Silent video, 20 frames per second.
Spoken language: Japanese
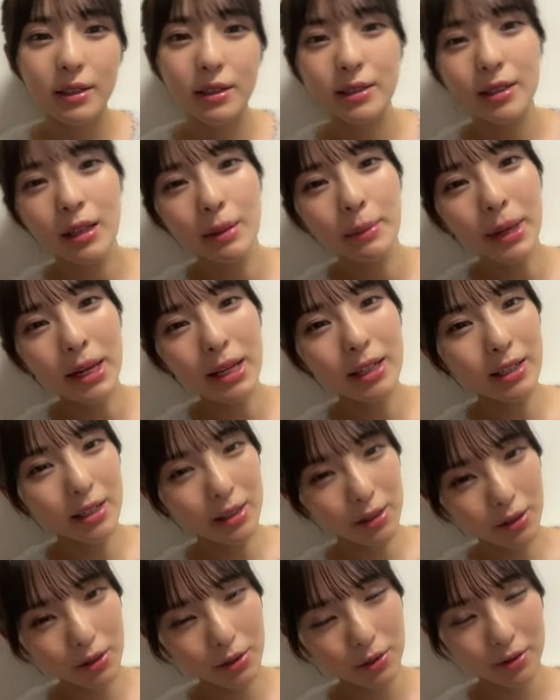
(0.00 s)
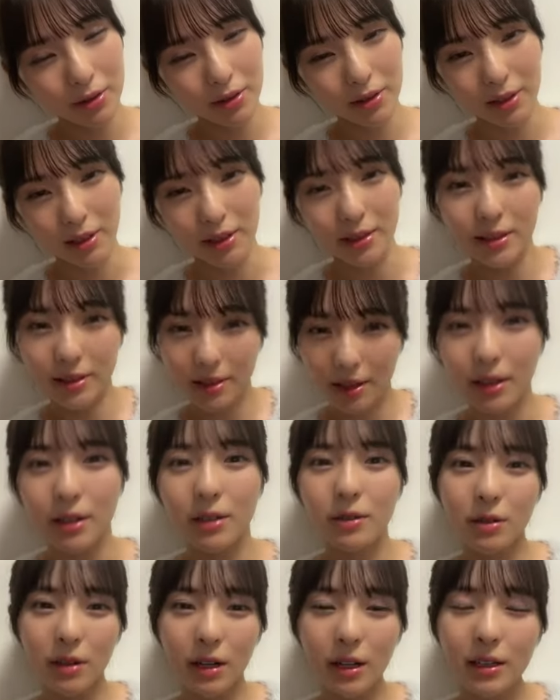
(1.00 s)
サマーニットってやつか
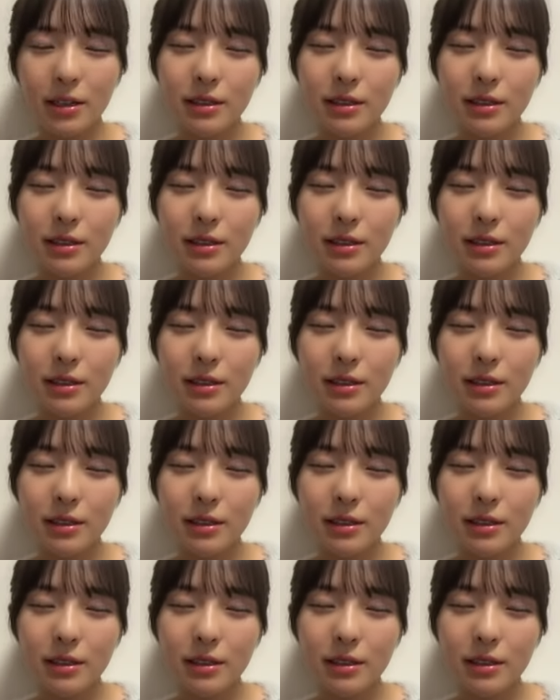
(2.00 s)
これ